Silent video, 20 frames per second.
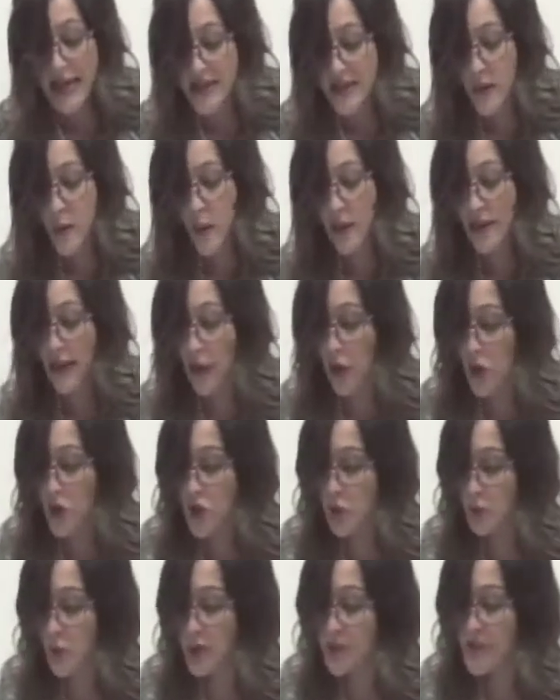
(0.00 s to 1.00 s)

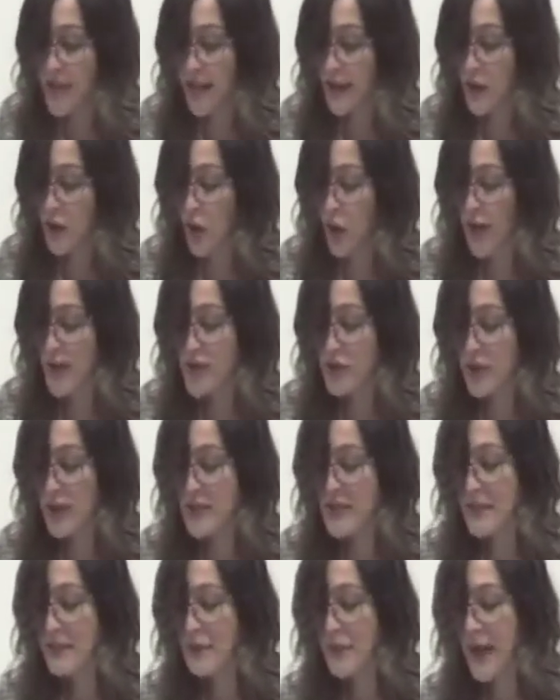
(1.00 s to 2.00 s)
58% de esos
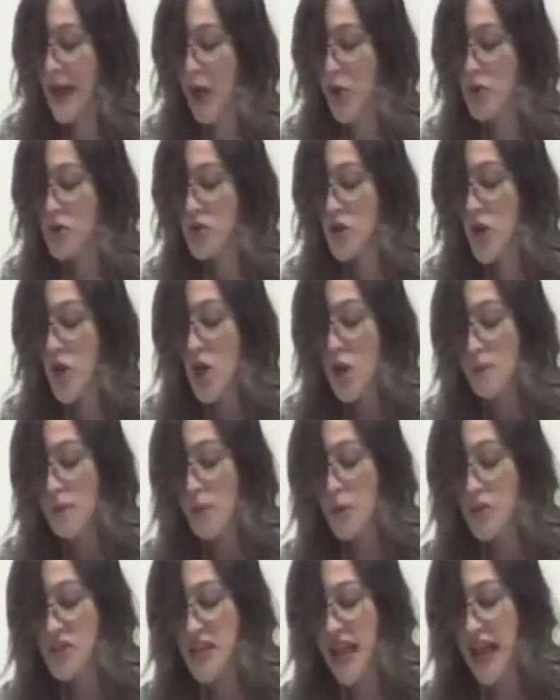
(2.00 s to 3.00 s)
desempleados
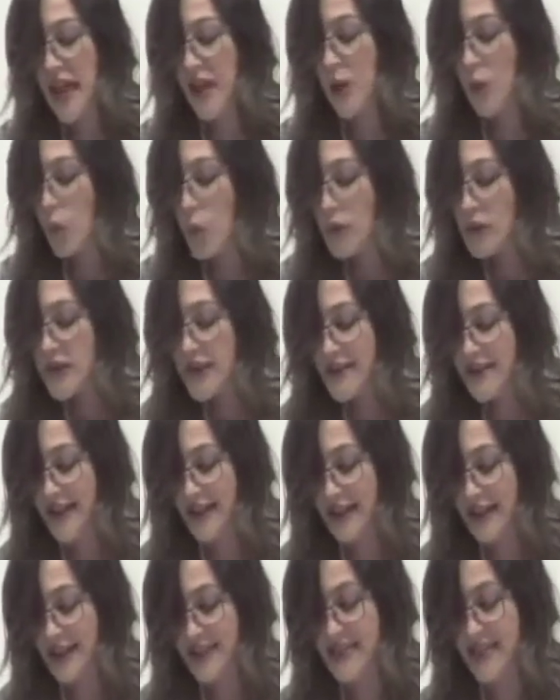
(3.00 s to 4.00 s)
poseen un
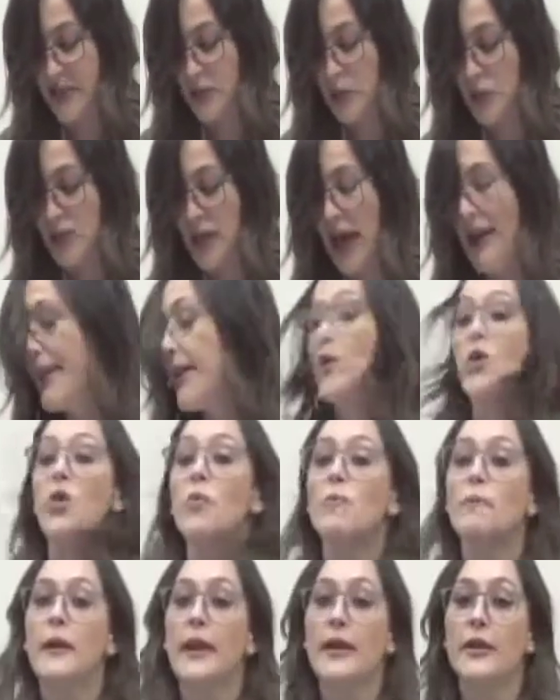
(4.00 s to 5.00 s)
nivel de secundaria
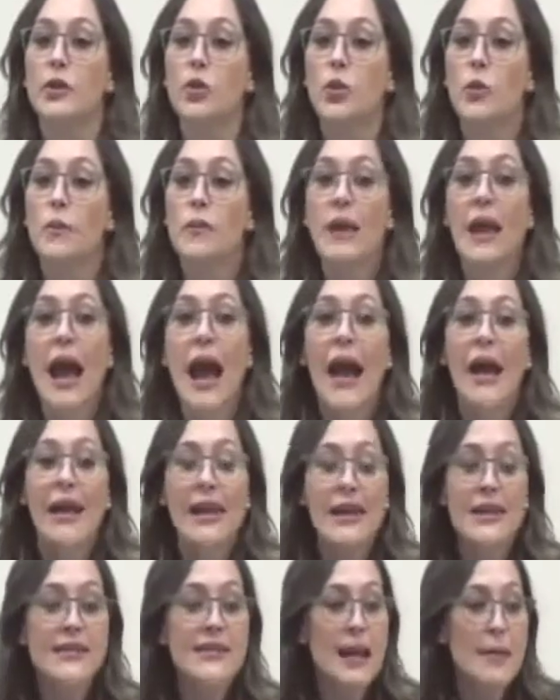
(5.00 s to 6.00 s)
incompleto. Aquí
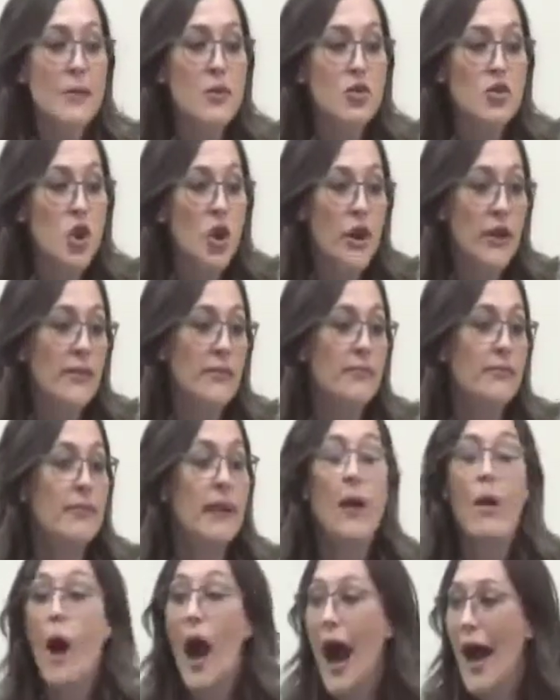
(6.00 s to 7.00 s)
estamos hoy
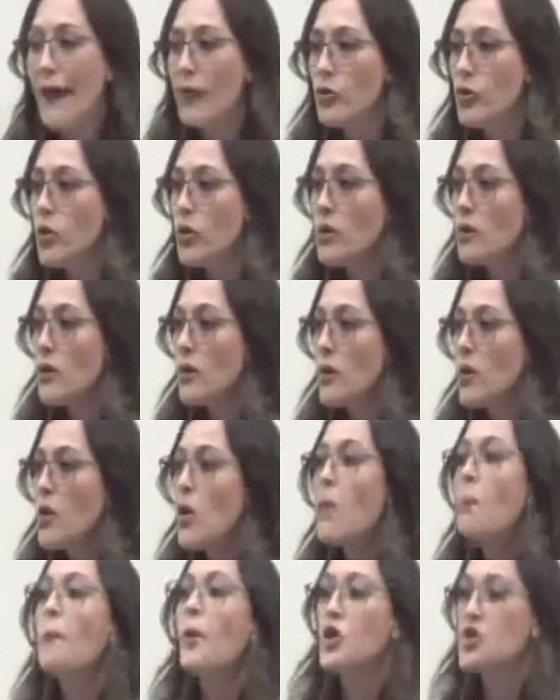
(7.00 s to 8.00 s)
trabajando
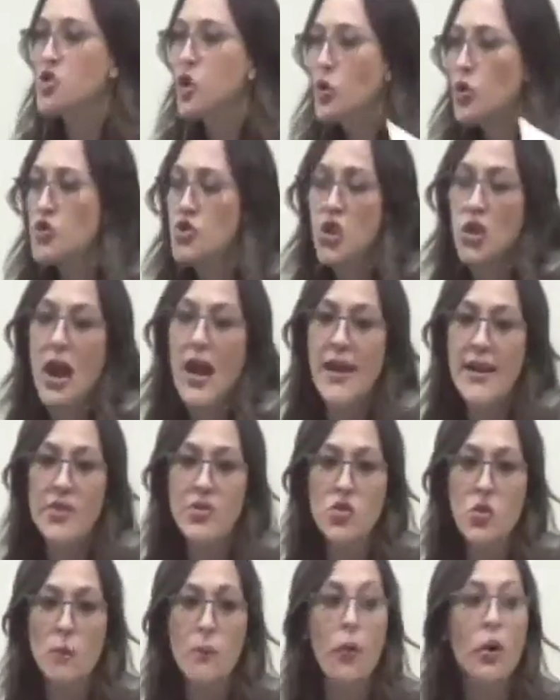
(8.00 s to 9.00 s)
por solucionar
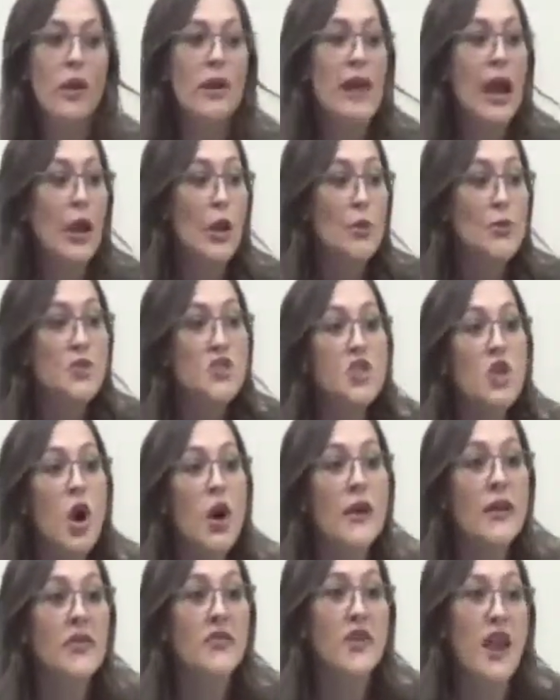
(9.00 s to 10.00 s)
eso, por crear
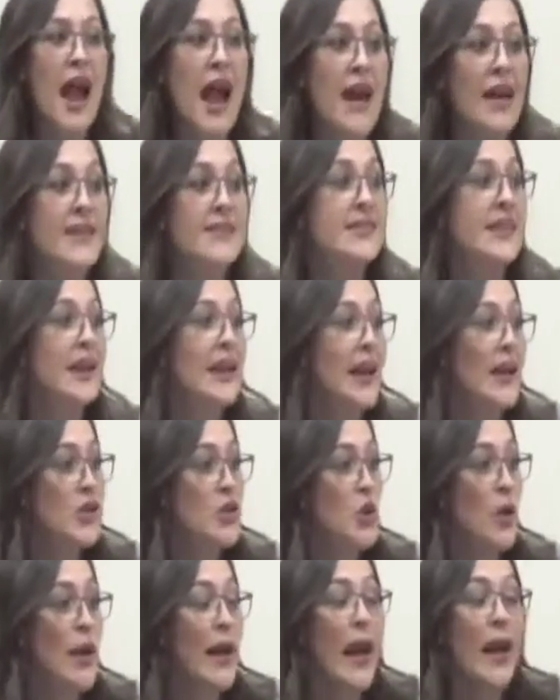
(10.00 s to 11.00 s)
opciones reales que le
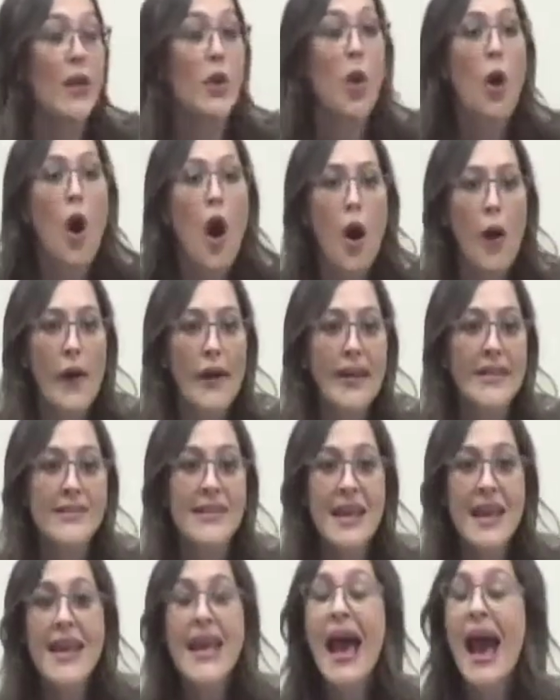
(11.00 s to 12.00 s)
ayuden a los jóvenes
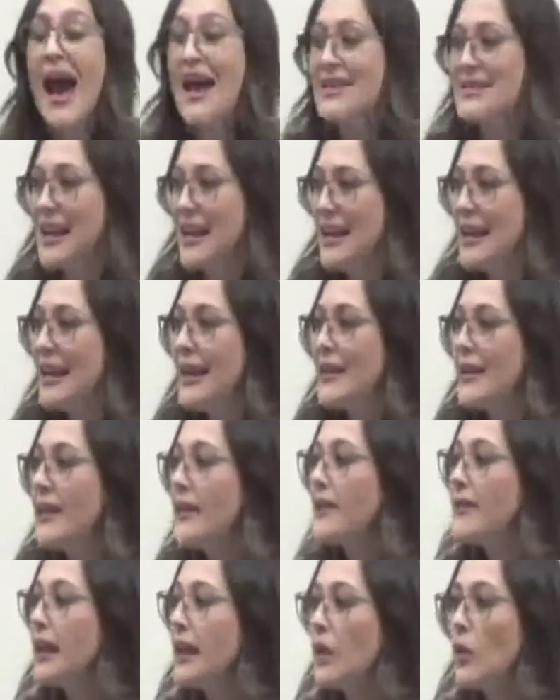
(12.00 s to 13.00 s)
a salir
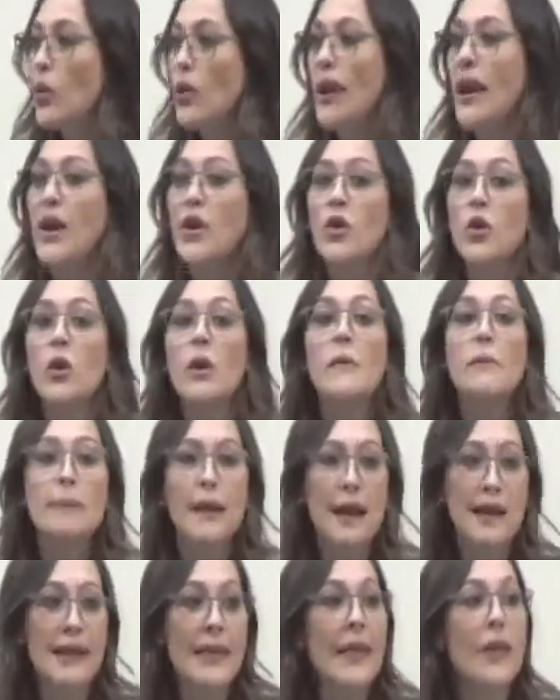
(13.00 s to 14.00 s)
del colegio
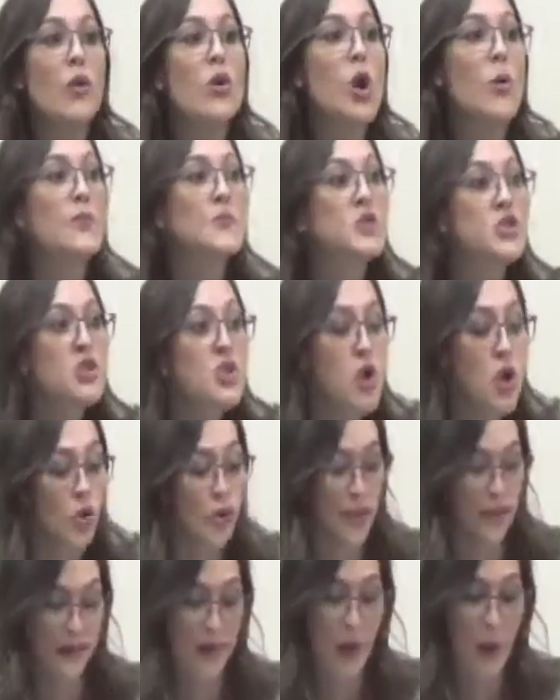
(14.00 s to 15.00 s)
para tener una opción
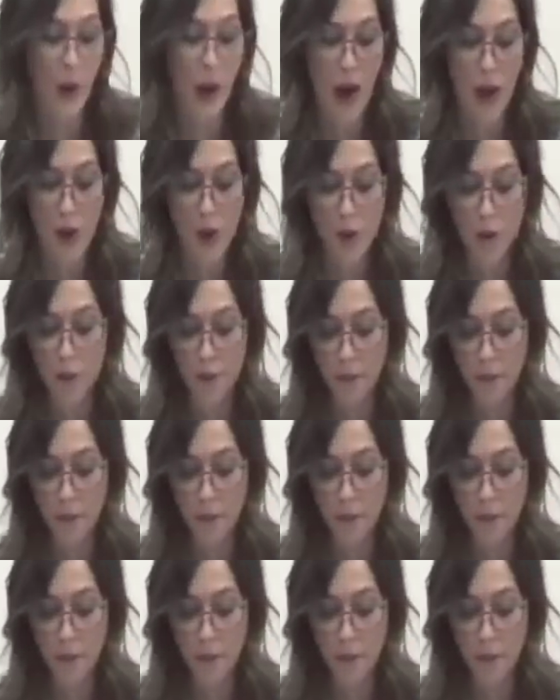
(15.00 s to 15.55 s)
de trabajo.